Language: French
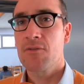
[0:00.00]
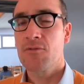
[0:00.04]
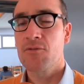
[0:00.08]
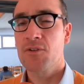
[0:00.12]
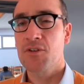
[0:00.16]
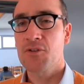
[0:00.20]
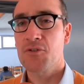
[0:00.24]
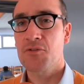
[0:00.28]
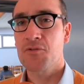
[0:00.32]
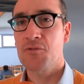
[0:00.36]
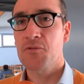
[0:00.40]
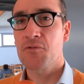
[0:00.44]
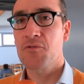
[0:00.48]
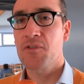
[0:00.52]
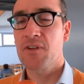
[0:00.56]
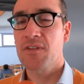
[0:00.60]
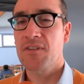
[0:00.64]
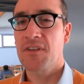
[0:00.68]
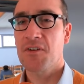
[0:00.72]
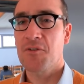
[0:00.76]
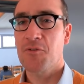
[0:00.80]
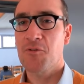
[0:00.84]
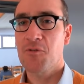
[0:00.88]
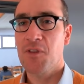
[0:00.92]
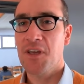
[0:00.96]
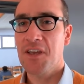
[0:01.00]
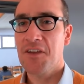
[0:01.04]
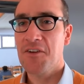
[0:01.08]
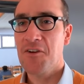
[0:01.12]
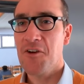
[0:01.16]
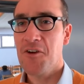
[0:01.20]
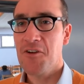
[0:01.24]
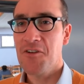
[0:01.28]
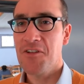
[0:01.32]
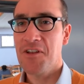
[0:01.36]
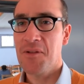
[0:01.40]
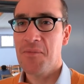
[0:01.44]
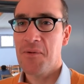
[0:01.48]
Une des choses qu'on fait, c'est qu'on
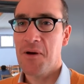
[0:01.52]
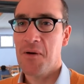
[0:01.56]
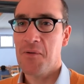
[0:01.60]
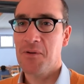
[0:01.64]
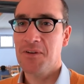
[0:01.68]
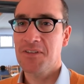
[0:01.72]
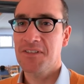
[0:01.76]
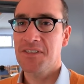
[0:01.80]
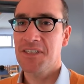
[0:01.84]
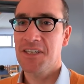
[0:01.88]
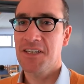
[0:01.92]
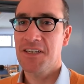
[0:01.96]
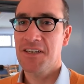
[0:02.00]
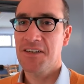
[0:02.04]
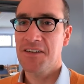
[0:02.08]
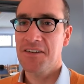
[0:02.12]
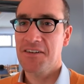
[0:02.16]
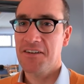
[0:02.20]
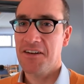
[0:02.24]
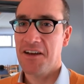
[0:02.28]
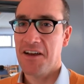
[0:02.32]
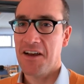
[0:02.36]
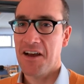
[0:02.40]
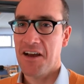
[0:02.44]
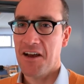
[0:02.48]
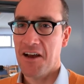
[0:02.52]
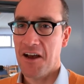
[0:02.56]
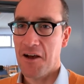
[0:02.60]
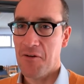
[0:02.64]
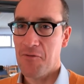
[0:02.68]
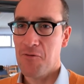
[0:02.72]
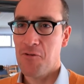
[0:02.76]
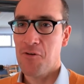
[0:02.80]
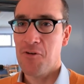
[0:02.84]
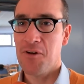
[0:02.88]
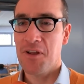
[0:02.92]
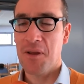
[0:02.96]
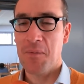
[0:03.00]
accueille les paroissiens
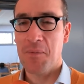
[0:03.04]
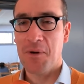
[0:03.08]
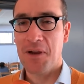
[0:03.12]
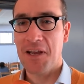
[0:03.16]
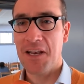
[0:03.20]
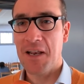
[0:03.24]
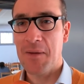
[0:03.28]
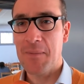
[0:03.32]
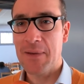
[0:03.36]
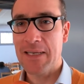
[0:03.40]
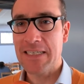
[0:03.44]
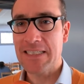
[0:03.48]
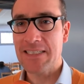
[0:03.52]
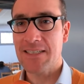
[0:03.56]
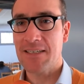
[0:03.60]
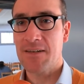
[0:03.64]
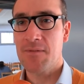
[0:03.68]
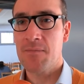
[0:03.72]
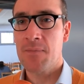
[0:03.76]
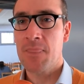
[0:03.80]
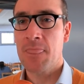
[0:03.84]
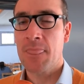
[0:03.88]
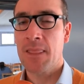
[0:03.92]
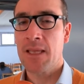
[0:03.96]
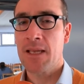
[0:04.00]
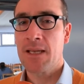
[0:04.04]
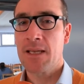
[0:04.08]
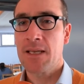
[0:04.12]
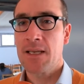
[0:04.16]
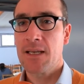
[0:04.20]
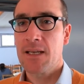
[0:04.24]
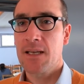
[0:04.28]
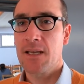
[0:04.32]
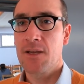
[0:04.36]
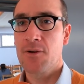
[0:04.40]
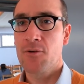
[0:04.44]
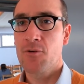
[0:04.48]
avant et après la messe. Et